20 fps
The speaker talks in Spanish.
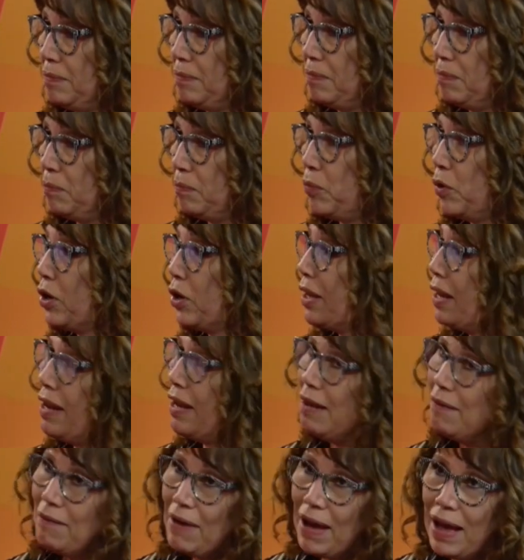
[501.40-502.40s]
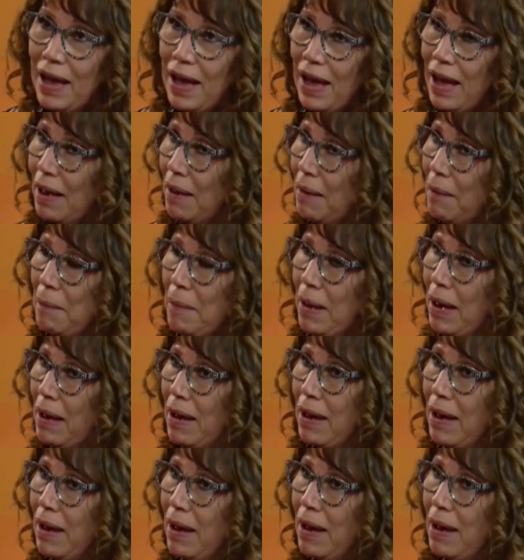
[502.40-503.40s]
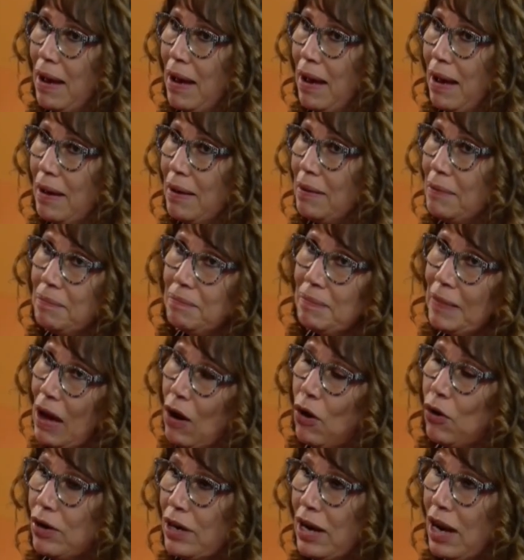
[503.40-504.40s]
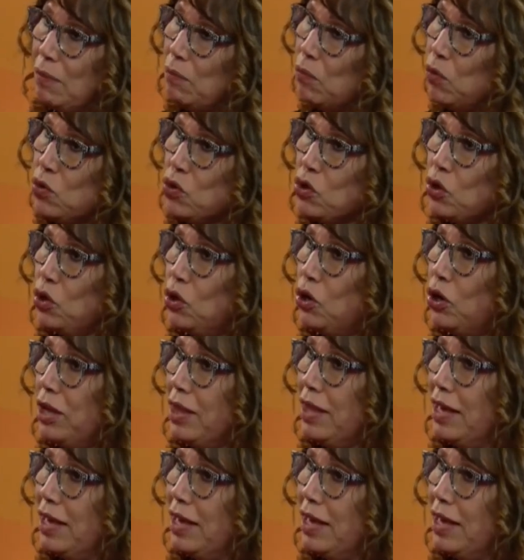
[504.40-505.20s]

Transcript: Perfecto. Porque le va a ahorrar muchos dolores